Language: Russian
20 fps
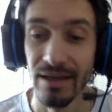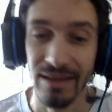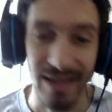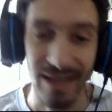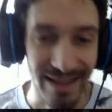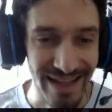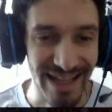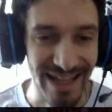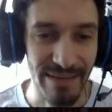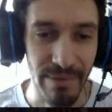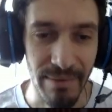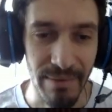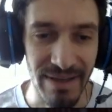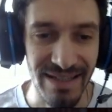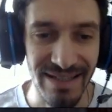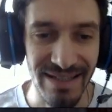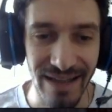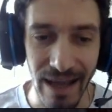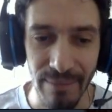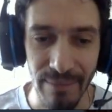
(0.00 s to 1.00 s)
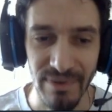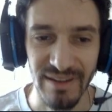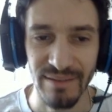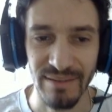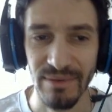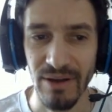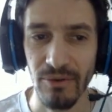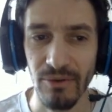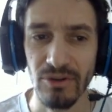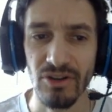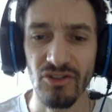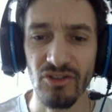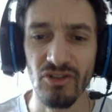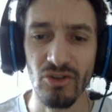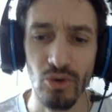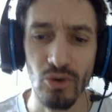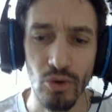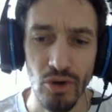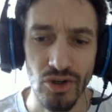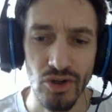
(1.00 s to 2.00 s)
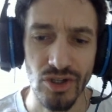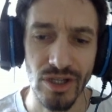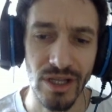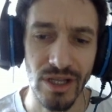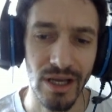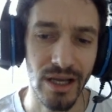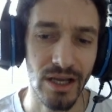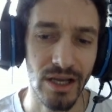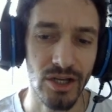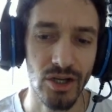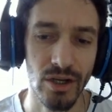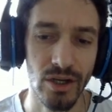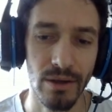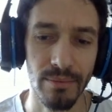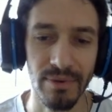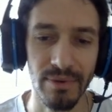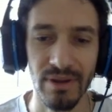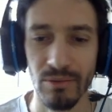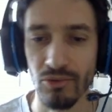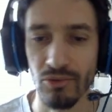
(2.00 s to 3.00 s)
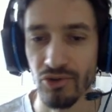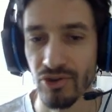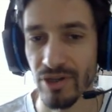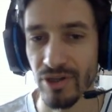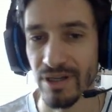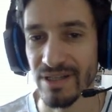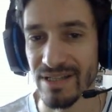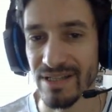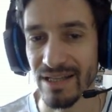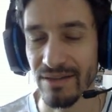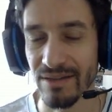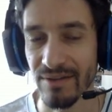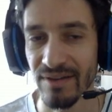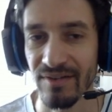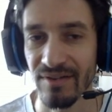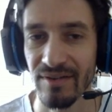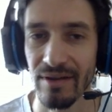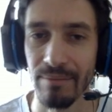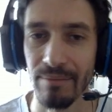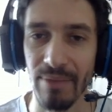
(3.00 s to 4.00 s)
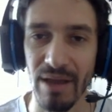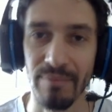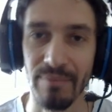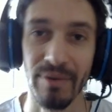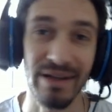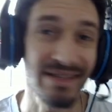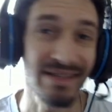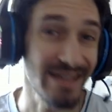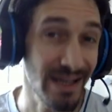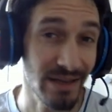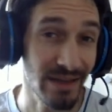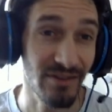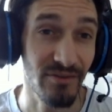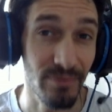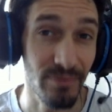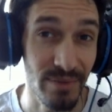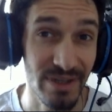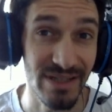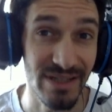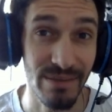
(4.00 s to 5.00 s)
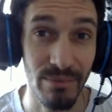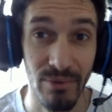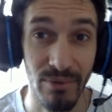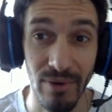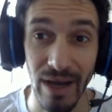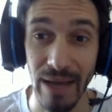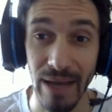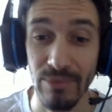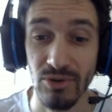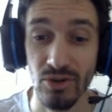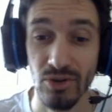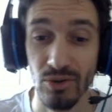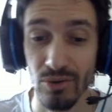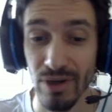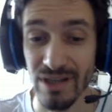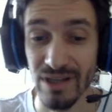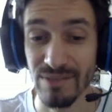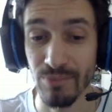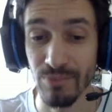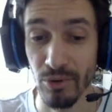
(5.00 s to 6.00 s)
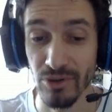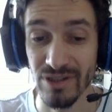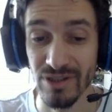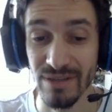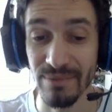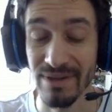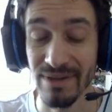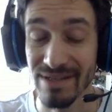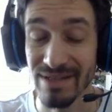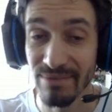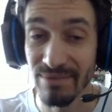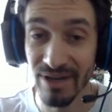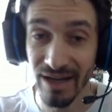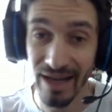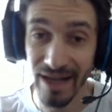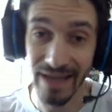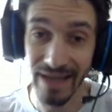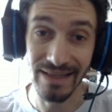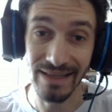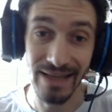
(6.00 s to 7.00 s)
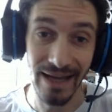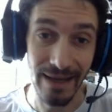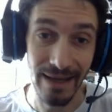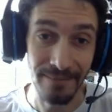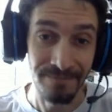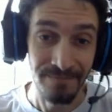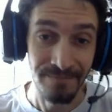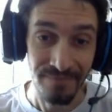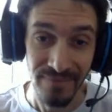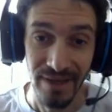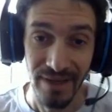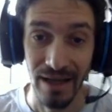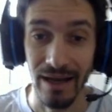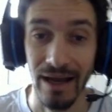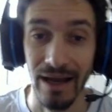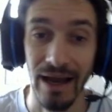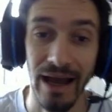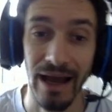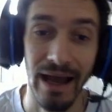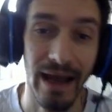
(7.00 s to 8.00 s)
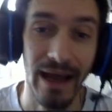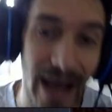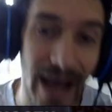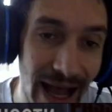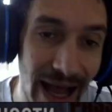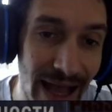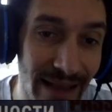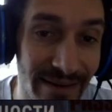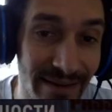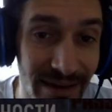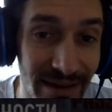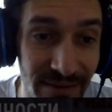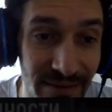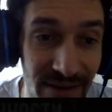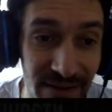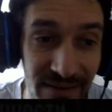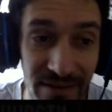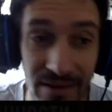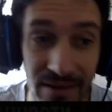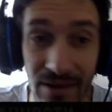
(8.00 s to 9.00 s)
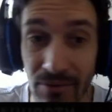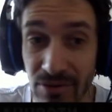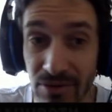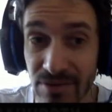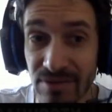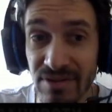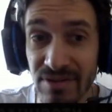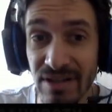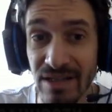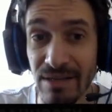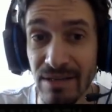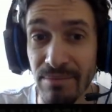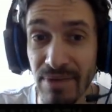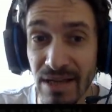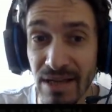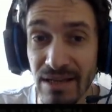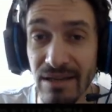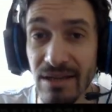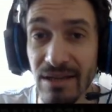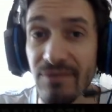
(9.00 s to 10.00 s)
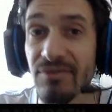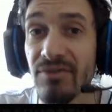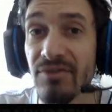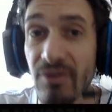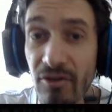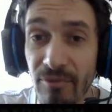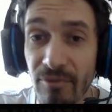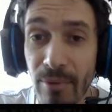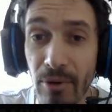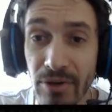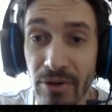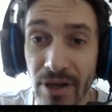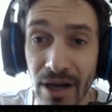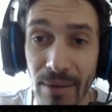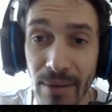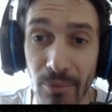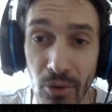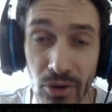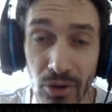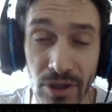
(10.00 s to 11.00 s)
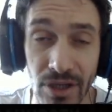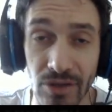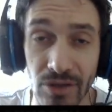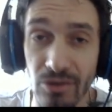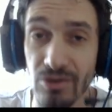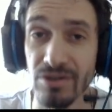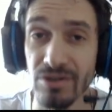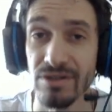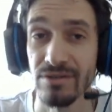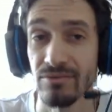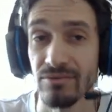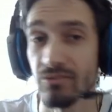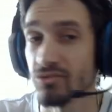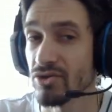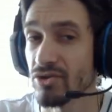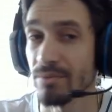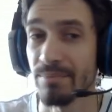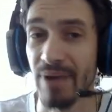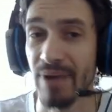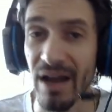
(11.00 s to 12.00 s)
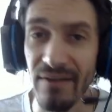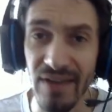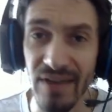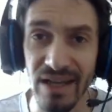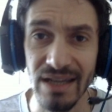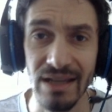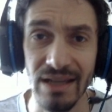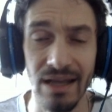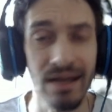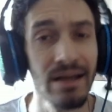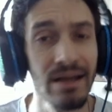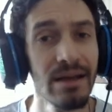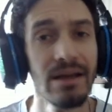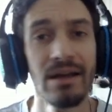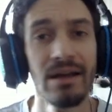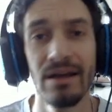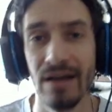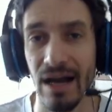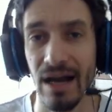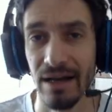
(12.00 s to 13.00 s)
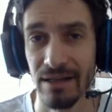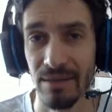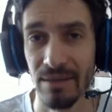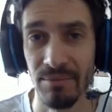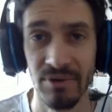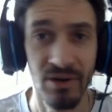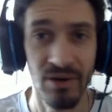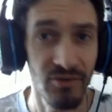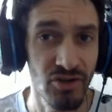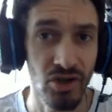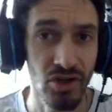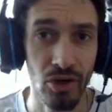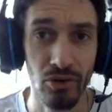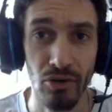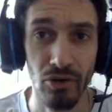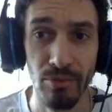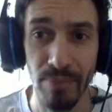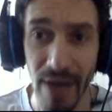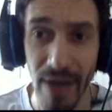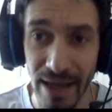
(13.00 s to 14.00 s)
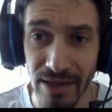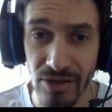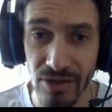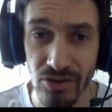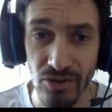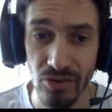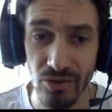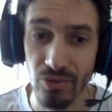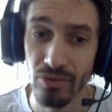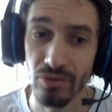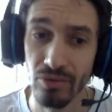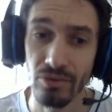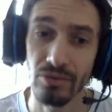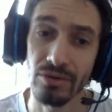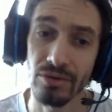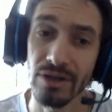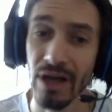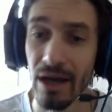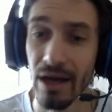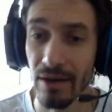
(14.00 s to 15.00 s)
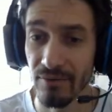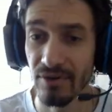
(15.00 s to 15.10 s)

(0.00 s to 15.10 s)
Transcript: На данный момент с Рамосом довольно сложно, э, потому что и, соответственно, 5% мы не забываем, что и Аспорт себе забирает, да, а, а соответственно, на 83-м рейтинге все вполне работает, то есть уже проверено, как это было в Черную Пятницу, я